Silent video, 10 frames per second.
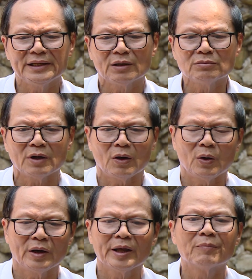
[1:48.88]
không
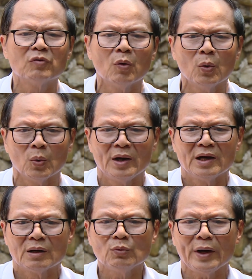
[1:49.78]
có nghiệp vụ
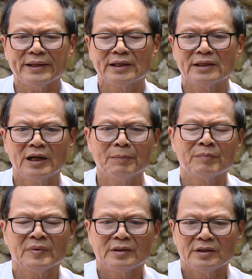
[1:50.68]
không qua trường lớp
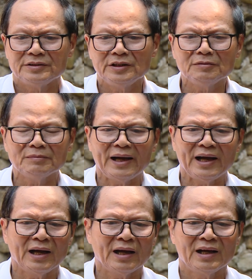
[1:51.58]
nhưng
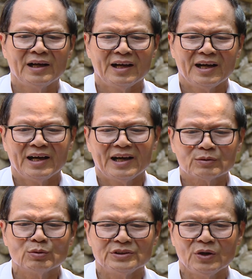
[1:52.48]
mà
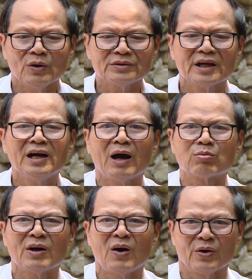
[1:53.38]
cũng do từ
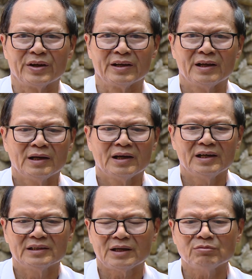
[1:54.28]
học hỏi
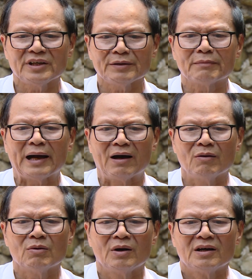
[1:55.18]
trong sách
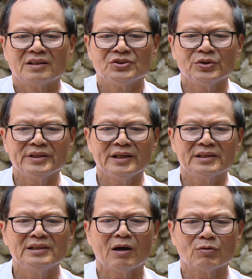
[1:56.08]
báo rồi thì
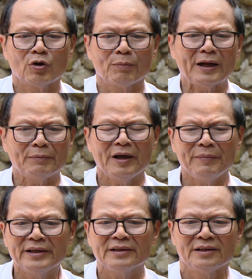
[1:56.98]
từ học hỏi bạn bè
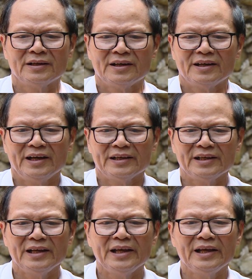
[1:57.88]
mình
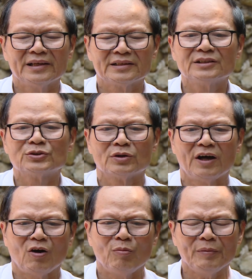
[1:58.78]
thì từ chỗ
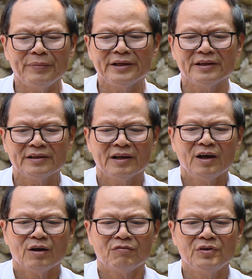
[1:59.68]
đó mà mình
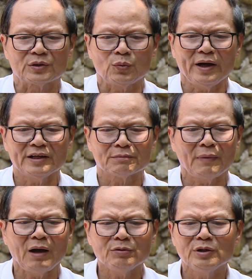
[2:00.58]
vượt qua được
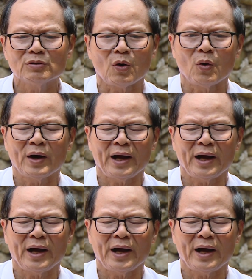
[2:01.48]
bao nhiêu khó